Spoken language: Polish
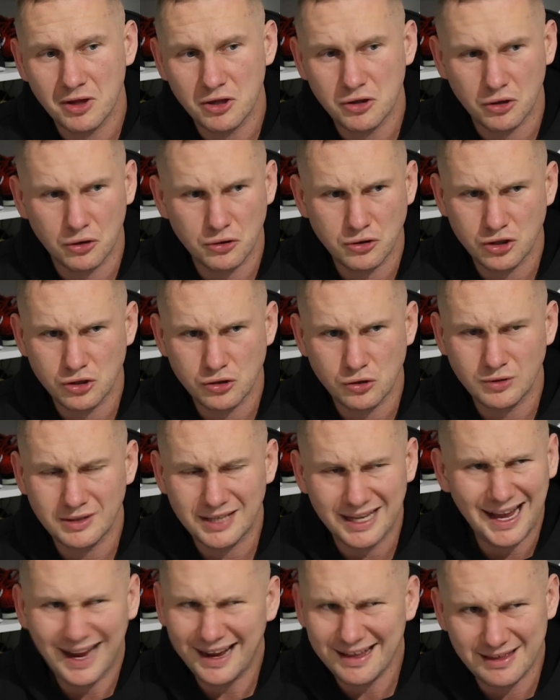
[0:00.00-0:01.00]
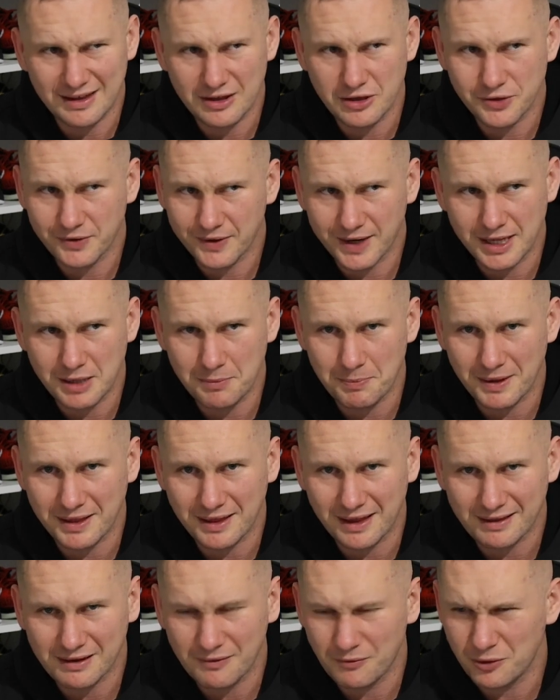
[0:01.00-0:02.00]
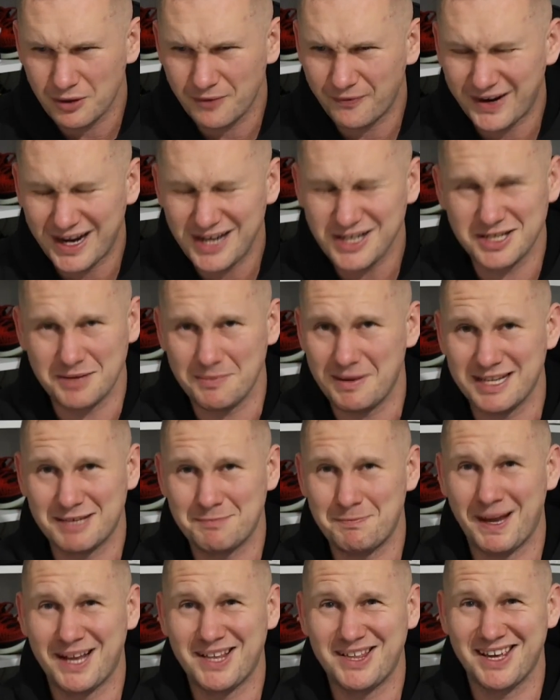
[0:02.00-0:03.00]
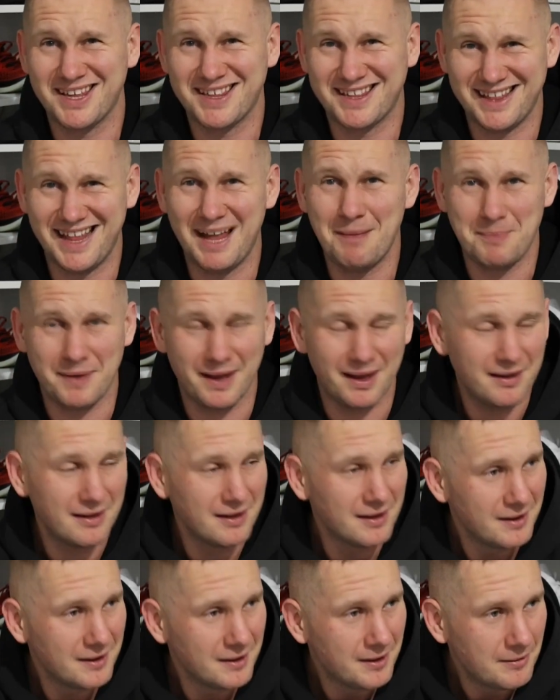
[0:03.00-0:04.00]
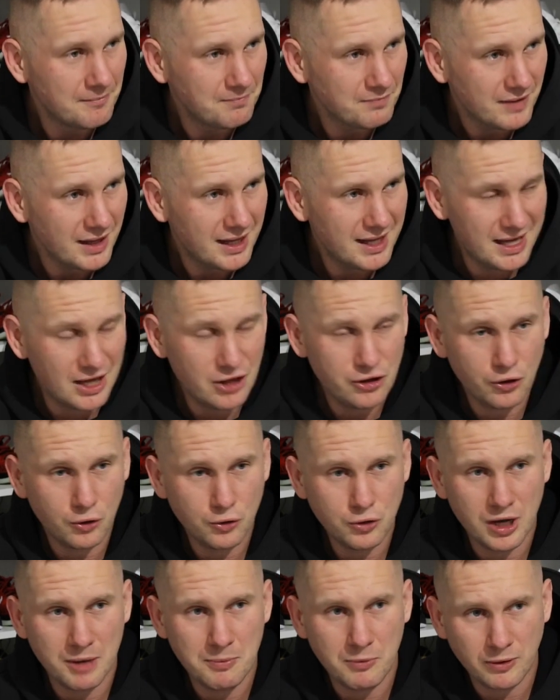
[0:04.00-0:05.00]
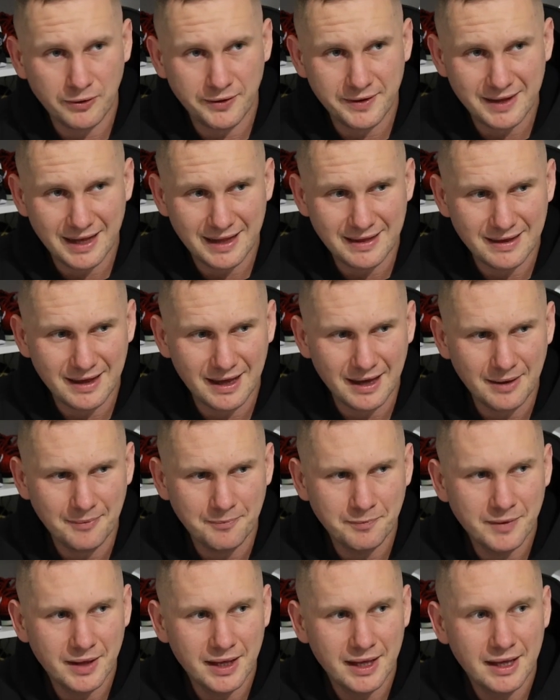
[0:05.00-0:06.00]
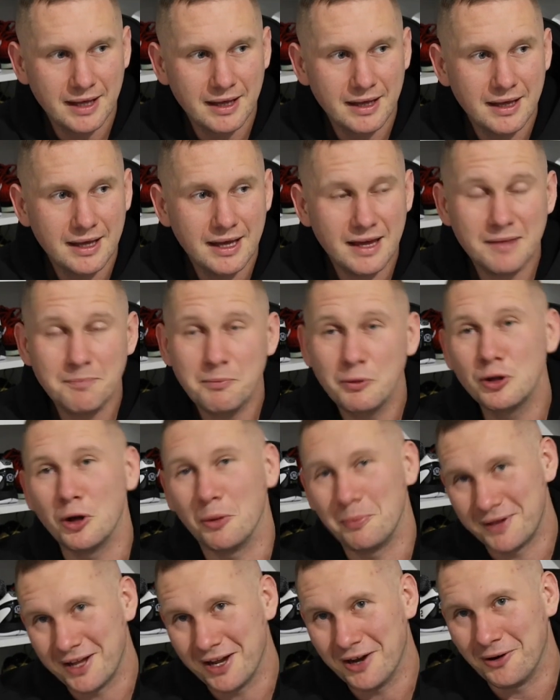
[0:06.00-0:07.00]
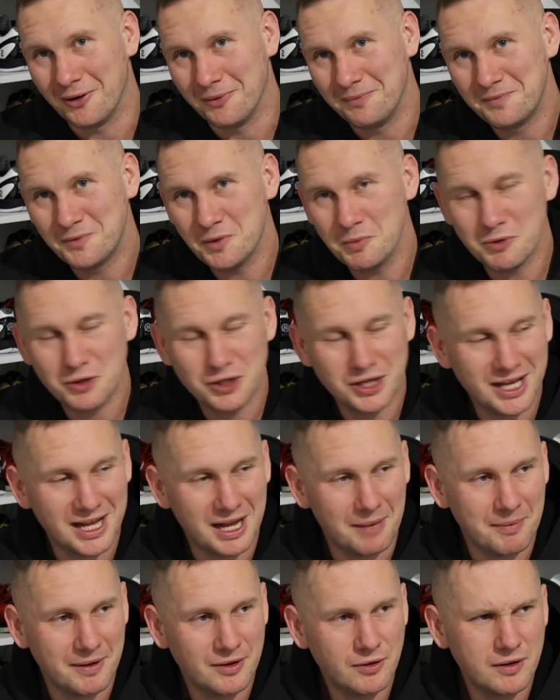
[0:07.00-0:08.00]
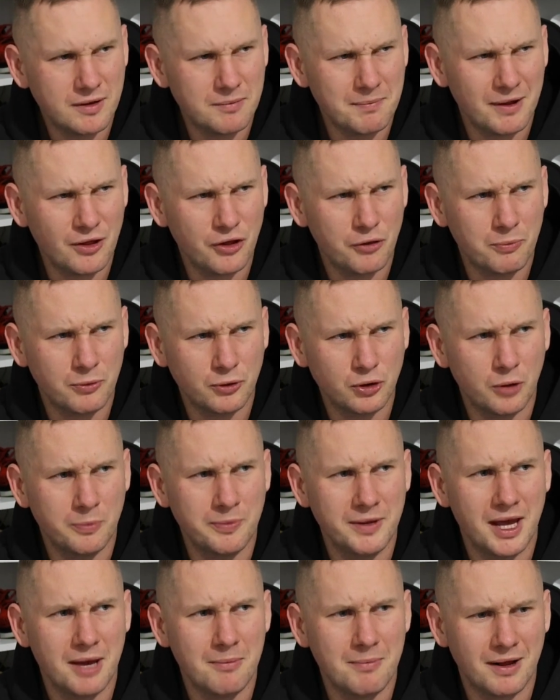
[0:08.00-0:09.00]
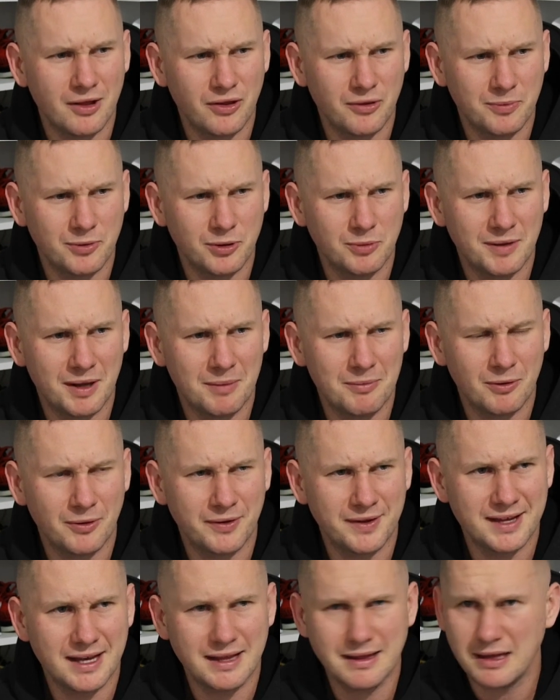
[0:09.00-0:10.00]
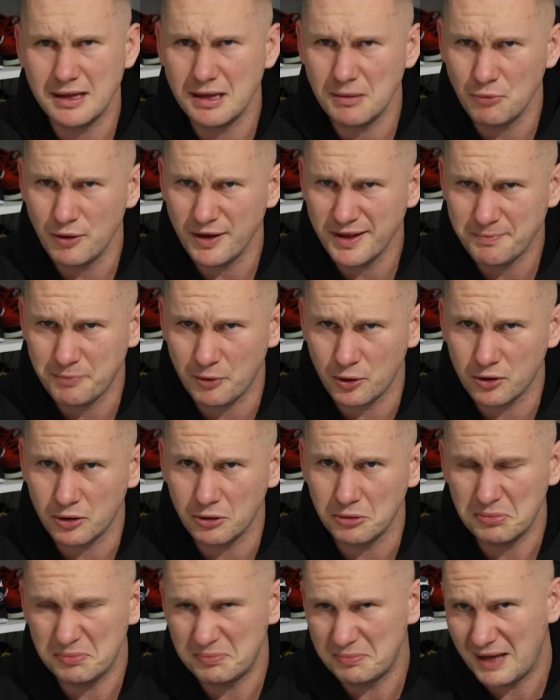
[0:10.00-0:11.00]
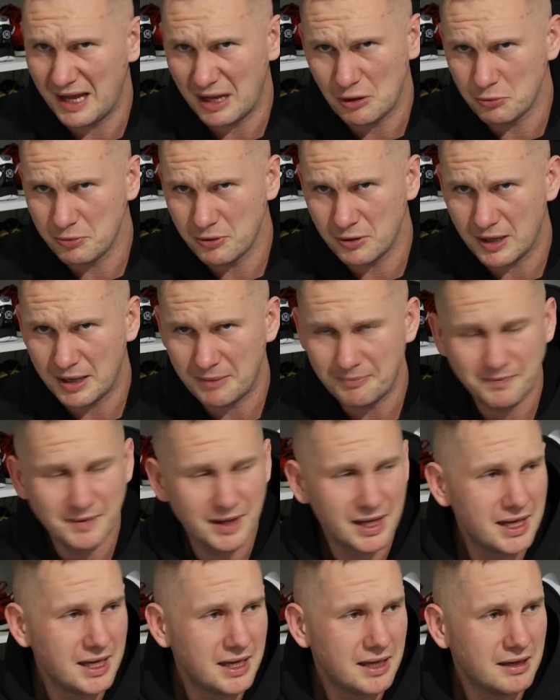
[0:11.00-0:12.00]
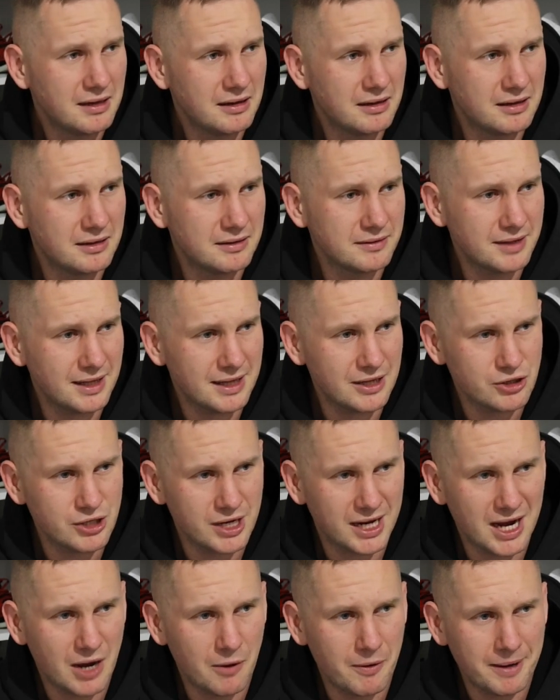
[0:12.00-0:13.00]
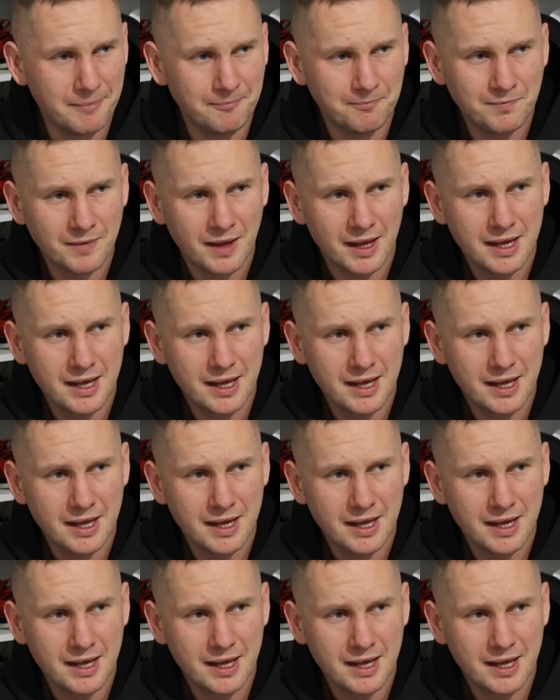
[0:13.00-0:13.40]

jeśli chodzi też o trakcję niż w KD15. W ogóle w każdym aspekcie jest lepiej. I jeśli chodzi o amortyzację, jest podobnie. O, to może nie lepiej. Tu jest bardzo podobnie, bardzo podobna amortyzacja i tam była spoko. Ja lubiłem, e, nie narzekałem